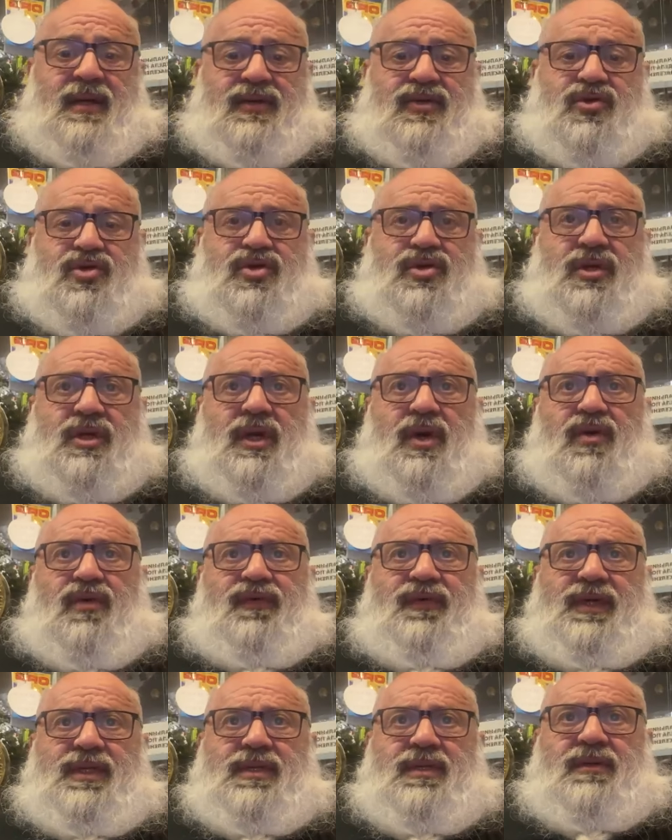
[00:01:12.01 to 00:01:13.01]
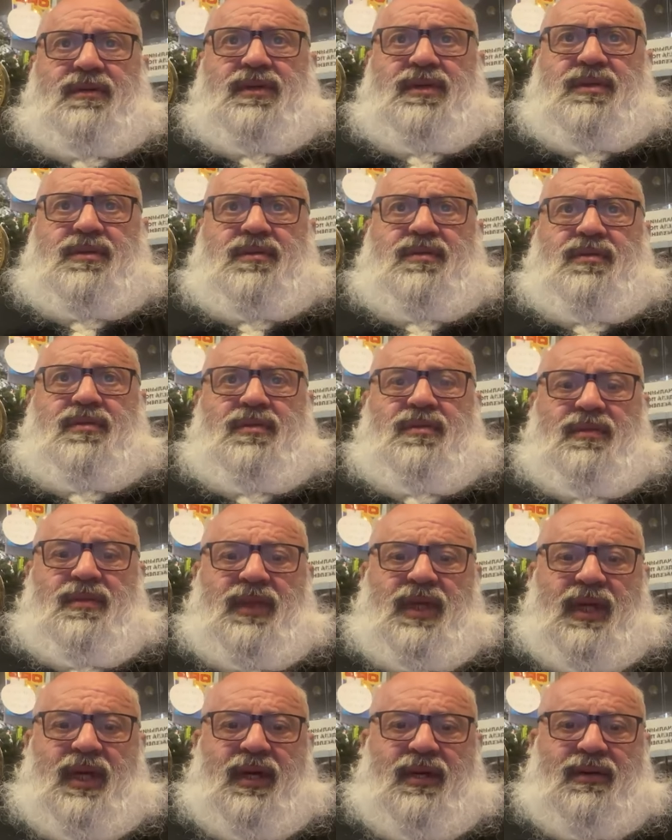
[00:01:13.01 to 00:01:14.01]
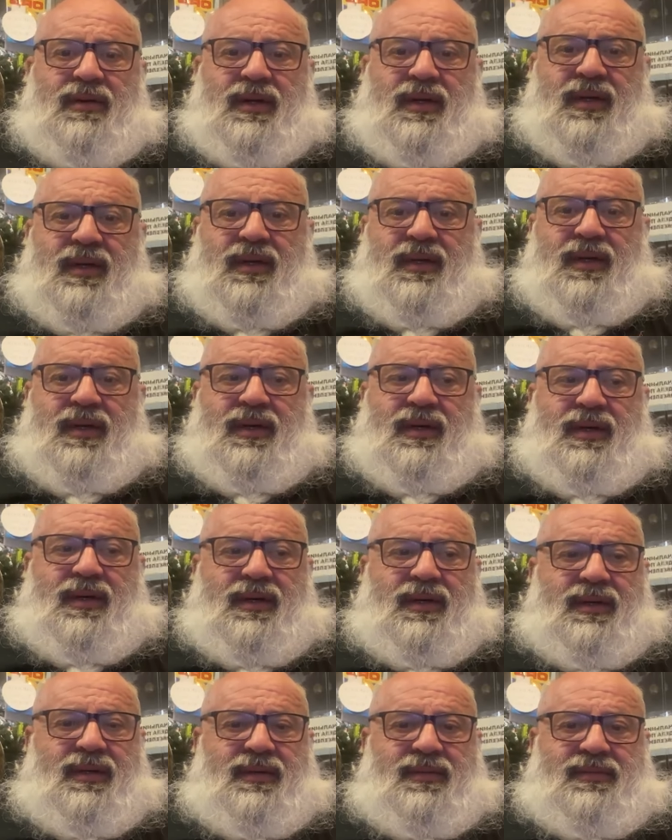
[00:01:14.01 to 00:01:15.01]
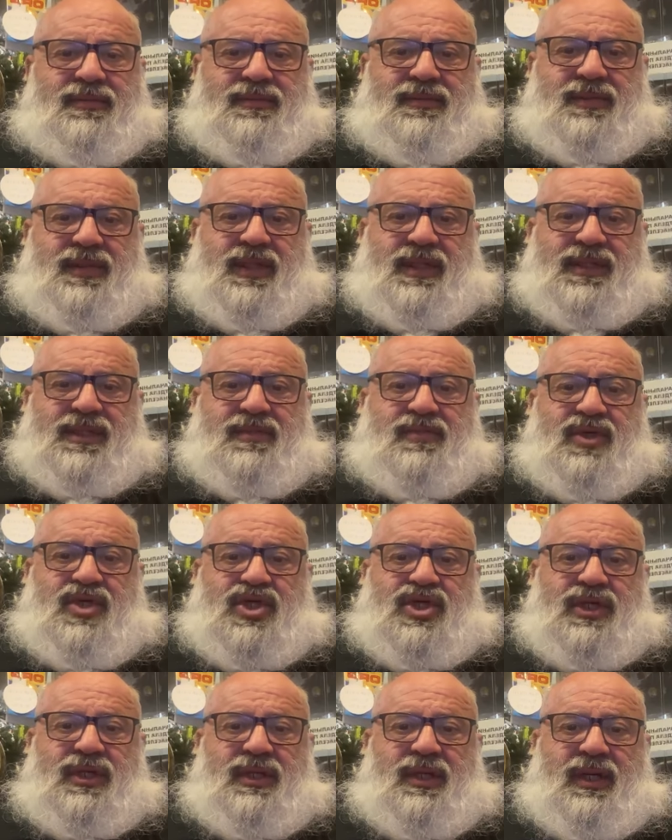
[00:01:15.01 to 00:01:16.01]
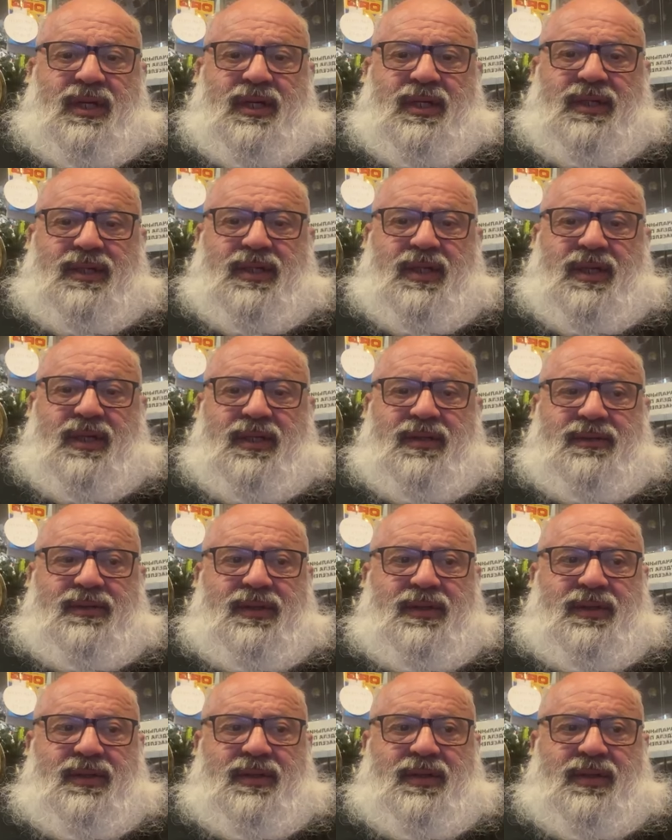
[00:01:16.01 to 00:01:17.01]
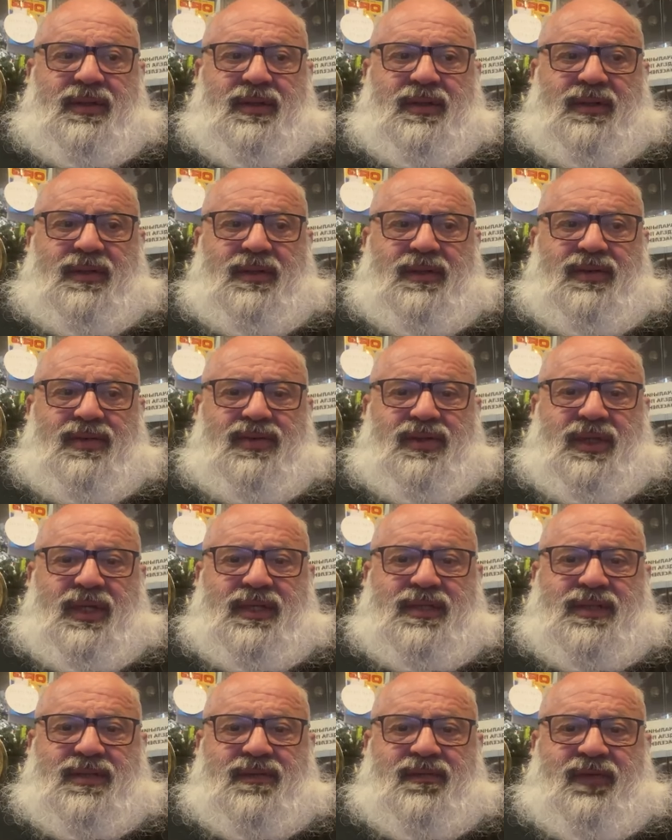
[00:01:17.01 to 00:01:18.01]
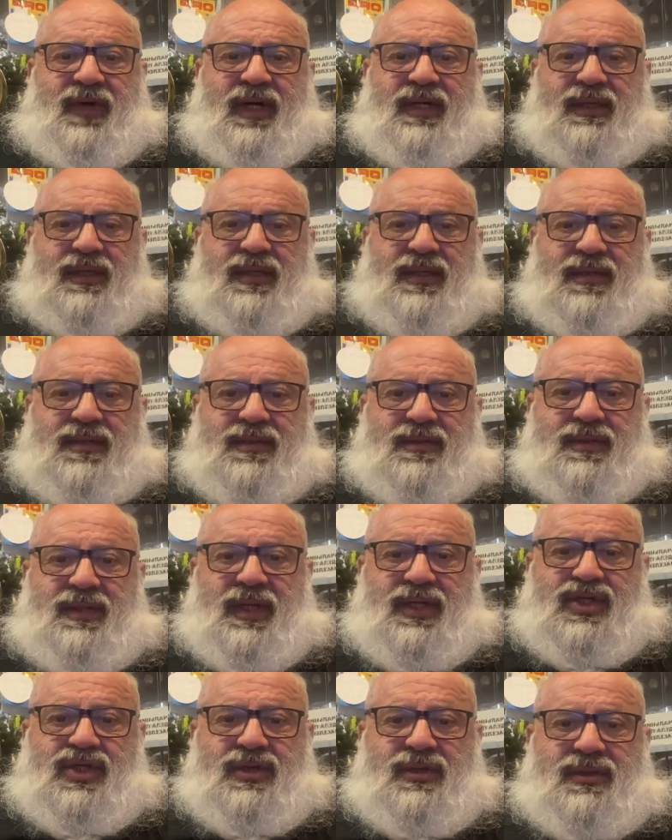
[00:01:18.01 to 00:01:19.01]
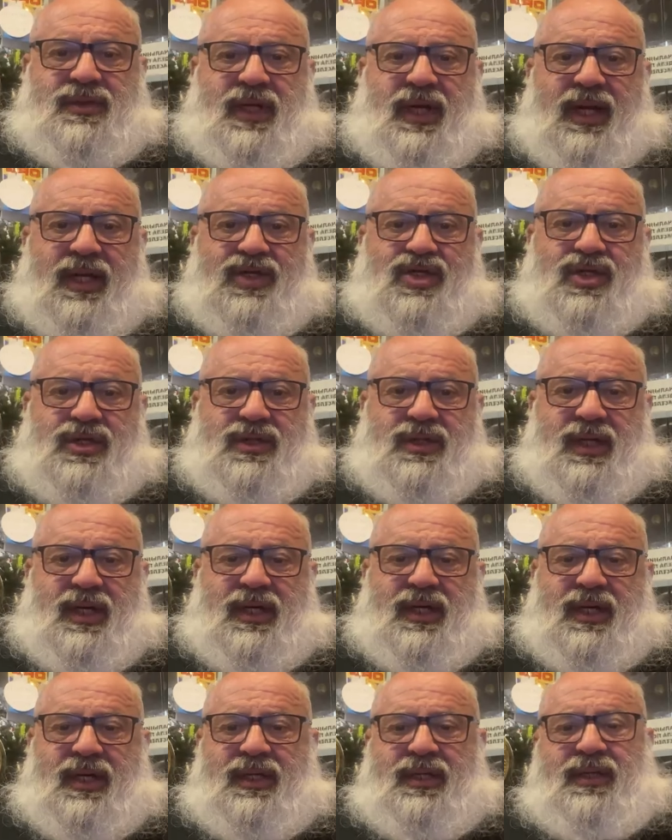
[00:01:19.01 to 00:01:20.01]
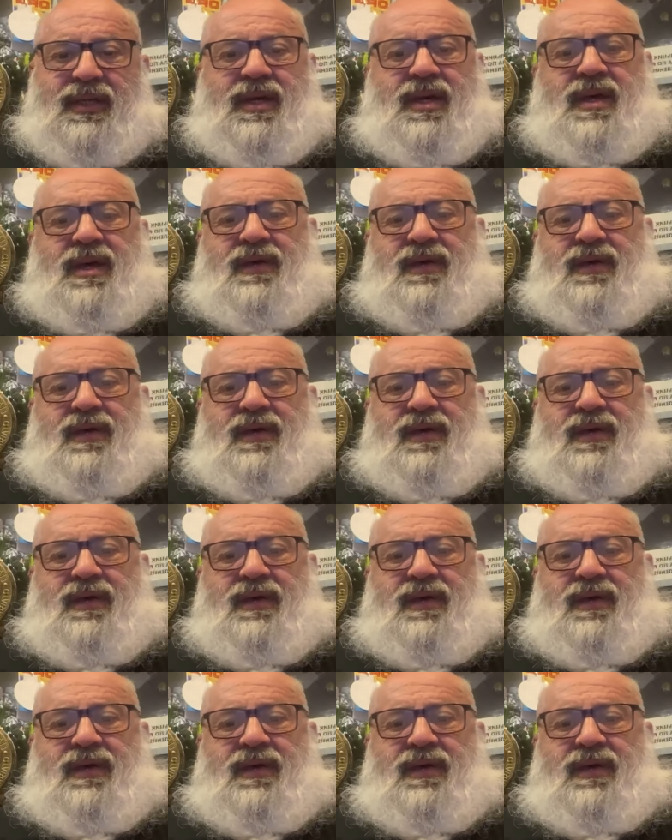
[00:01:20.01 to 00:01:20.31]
То, что я увидел, вот, меня э, рассмешило. Это э, у нас Вагнер начал клянчить награды.